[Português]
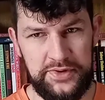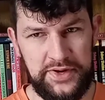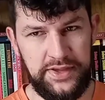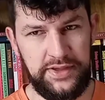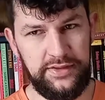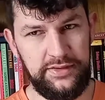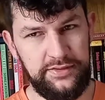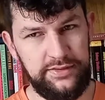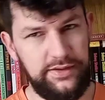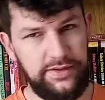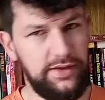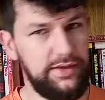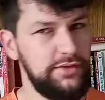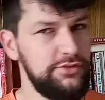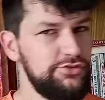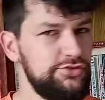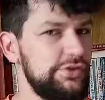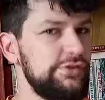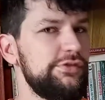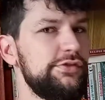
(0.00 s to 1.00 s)
que tem
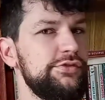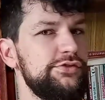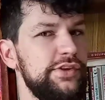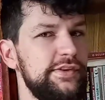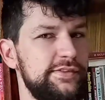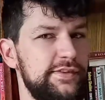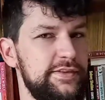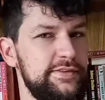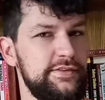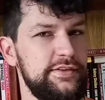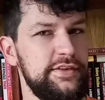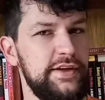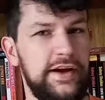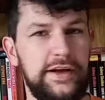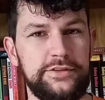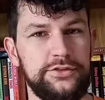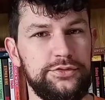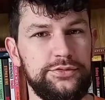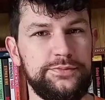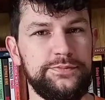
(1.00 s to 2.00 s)
indícios de
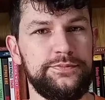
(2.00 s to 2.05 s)
assassinato.